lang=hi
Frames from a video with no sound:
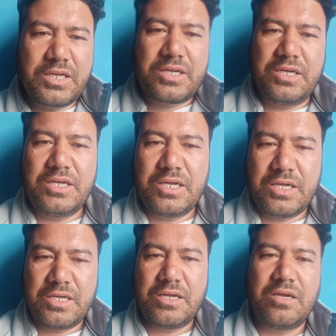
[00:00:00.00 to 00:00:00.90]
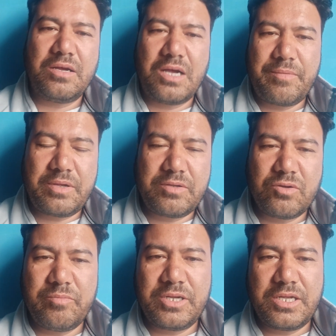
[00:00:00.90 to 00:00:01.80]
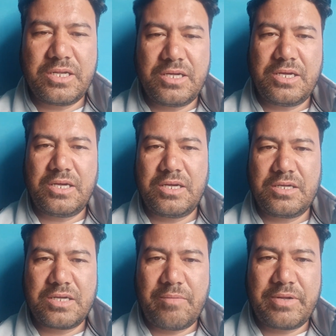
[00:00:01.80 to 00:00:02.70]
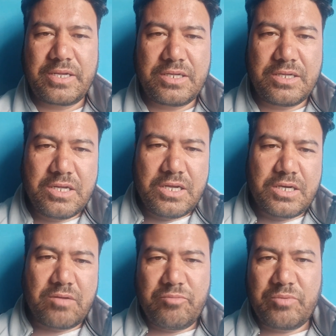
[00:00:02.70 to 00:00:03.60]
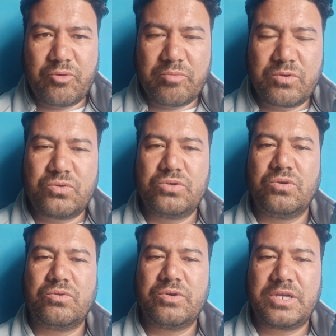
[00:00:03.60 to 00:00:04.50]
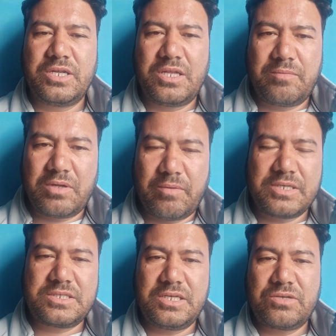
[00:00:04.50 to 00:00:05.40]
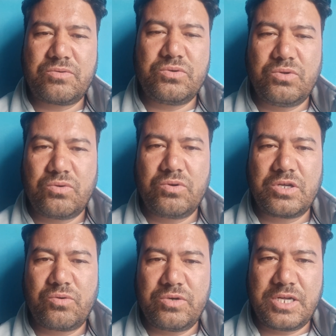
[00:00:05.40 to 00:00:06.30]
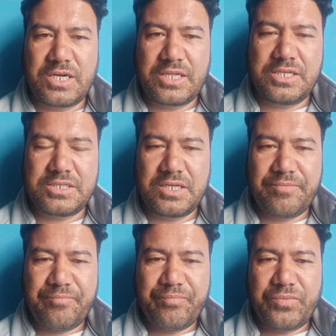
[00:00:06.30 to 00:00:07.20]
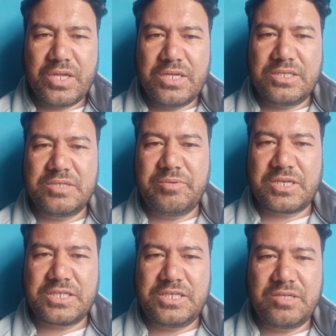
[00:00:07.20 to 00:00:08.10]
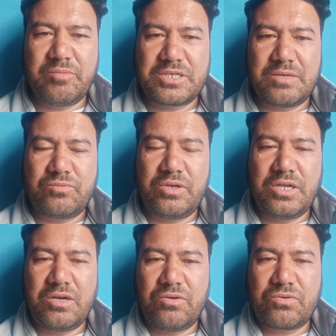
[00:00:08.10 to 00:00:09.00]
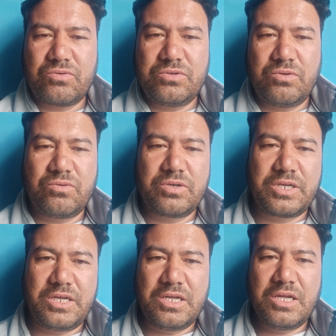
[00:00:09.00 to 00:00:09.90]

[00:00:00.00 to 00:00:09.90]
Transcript: कि अभी जो मैंने हमारे रणबीरपुर में कुछ लोगों के दबदबा से कुछ लोगों की गुंडागर्दी से जिसमें रशीद माश अब्दुल्ला और कुछ लोगों की